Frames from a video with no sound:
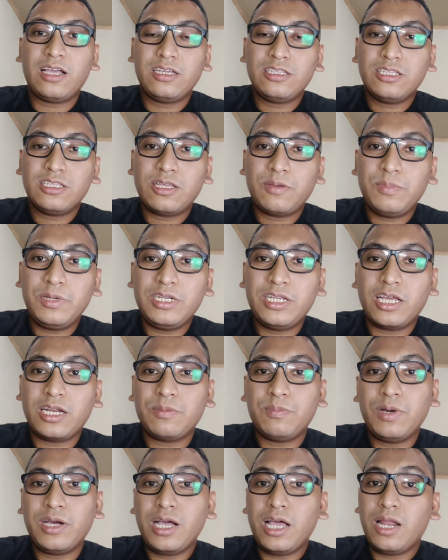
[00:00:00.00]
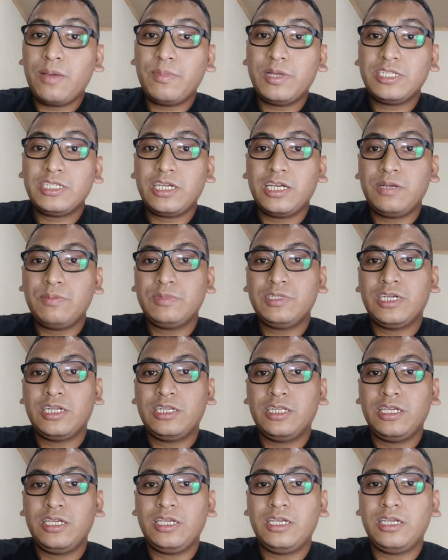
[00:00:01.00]
Akan tetapi dari pengalaman saya
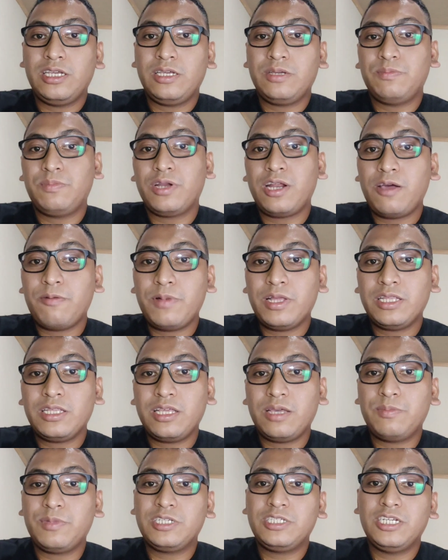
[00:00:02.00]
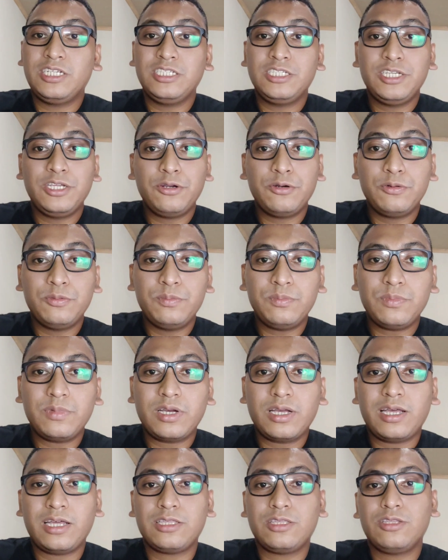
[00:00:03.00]
menjadi perawat emergency room
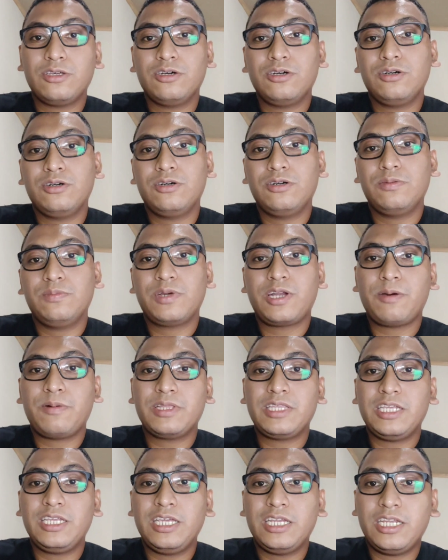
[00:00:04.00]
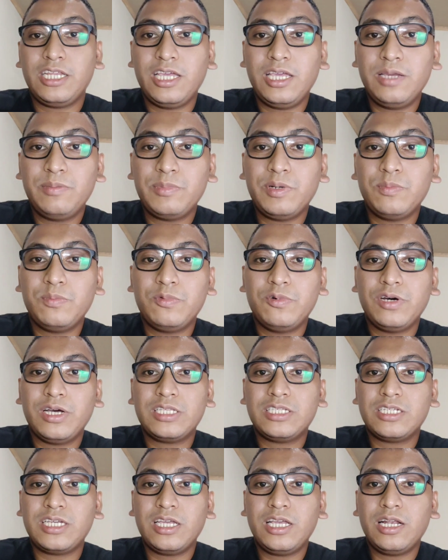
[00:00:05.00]
atau perawat IGD
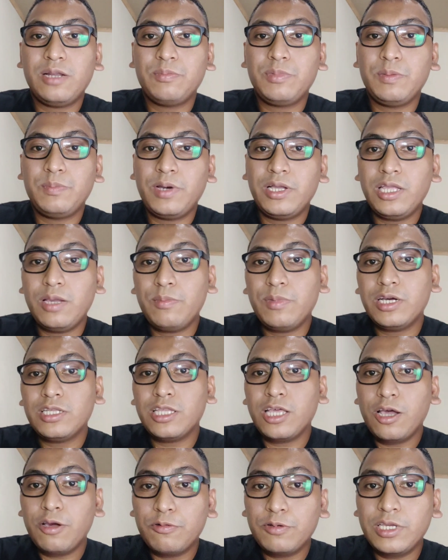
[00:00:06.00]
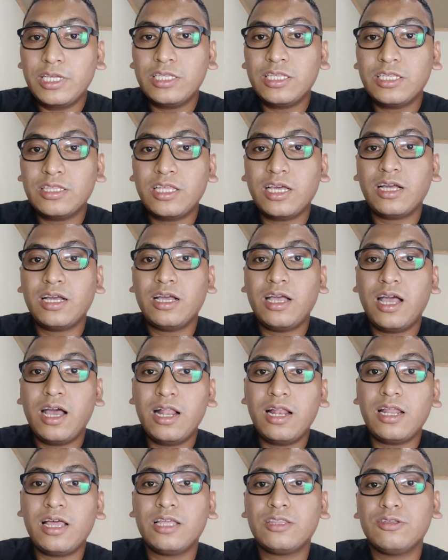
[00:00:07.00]
membuat saya lebih banyak mengetahui tentang
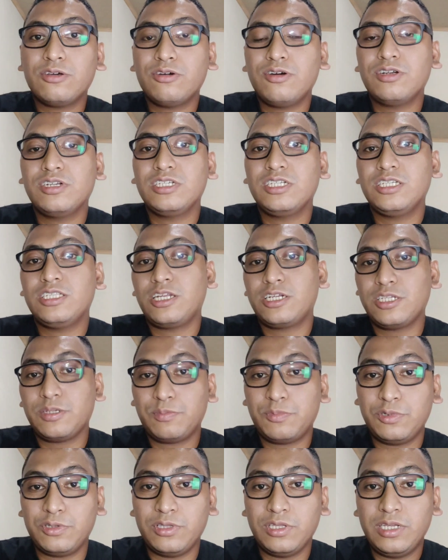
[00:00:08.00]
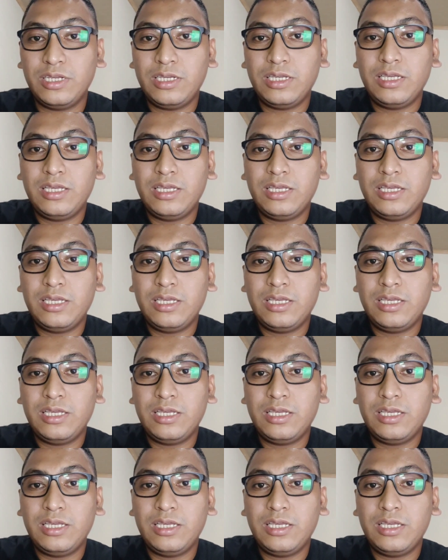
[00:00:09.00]
hal atau kondisi tersebut.